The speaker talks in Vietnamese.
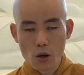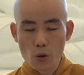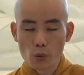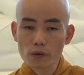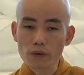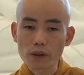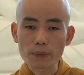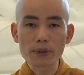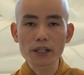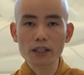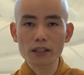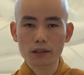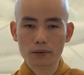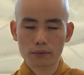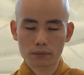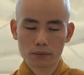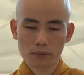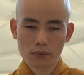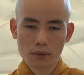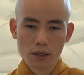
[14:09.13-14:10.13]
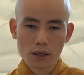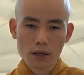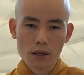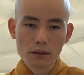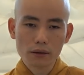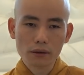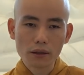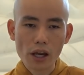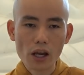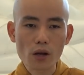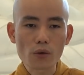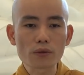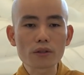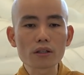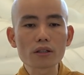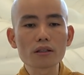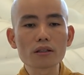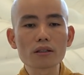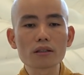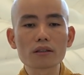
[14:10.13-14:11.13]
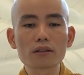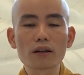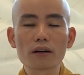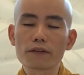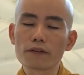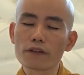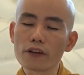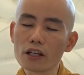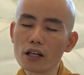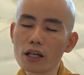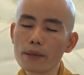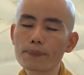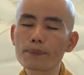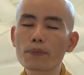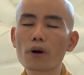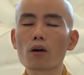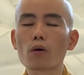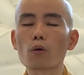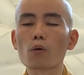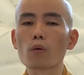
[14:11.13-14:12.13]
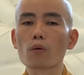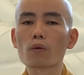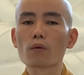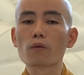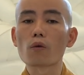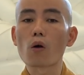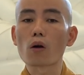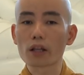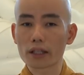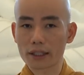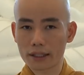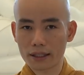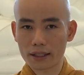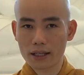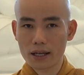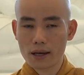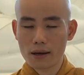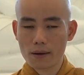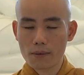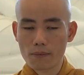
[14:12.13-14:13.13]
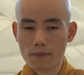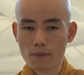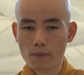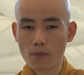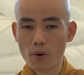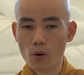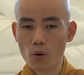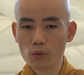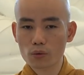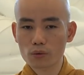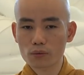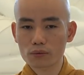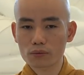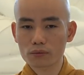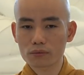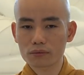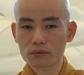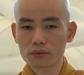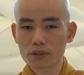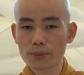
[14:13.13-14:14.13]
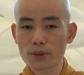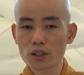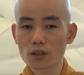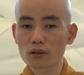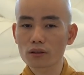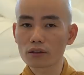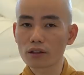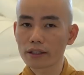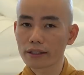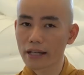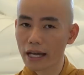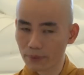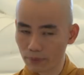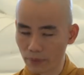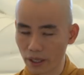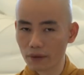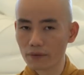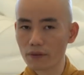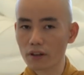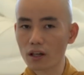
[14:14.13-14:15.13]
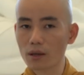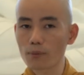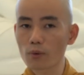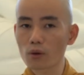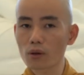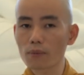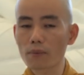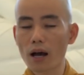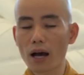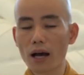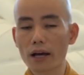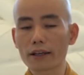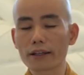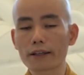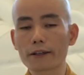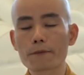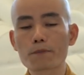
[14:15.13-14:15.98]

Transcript: Quý vị biết không, theo như Philip Wallen, một trong những con người đặc biệt và có một cái bài